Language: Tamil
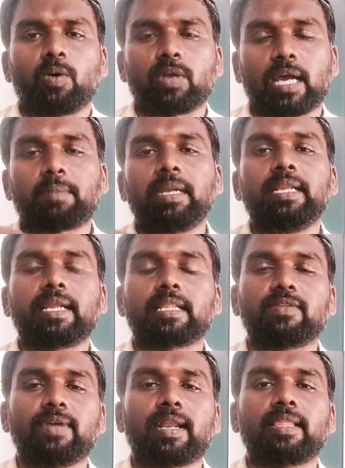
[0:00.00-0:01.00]
ஒரு அரை மணி
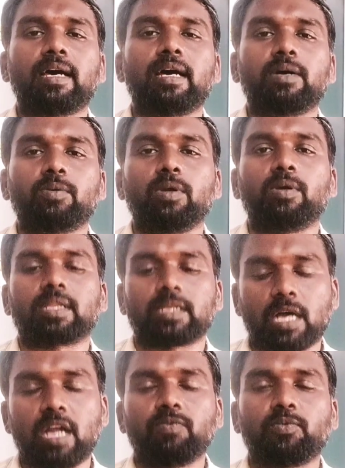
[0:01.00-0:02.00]
நேரத்து வேலை தான் உங்களுக்கு அந்த
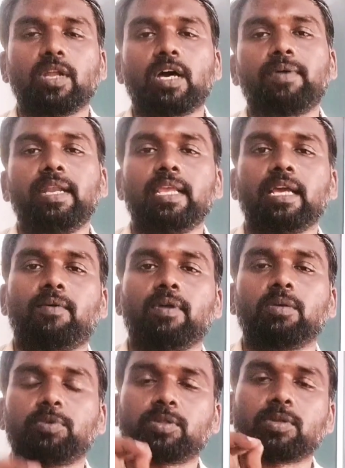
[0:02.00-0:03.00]
நாள் ஃபுல்லாகவே நீங்கள்
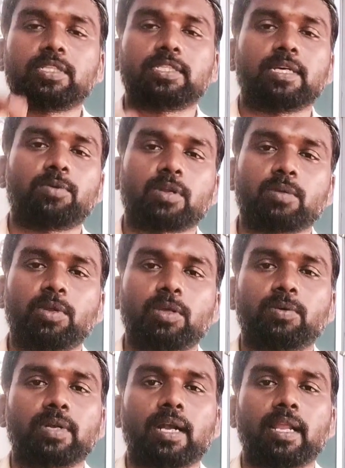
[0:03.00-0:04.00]
அவ்வளோ புத்துணர்ச்சியாக உணர
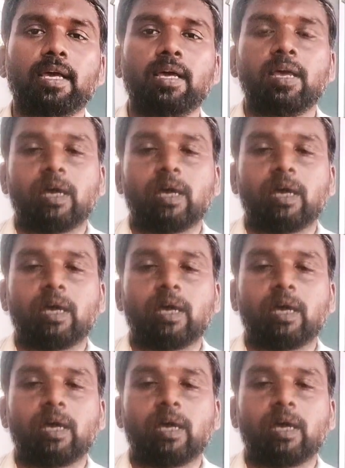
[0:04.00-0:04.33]
முடியும் உங்களால்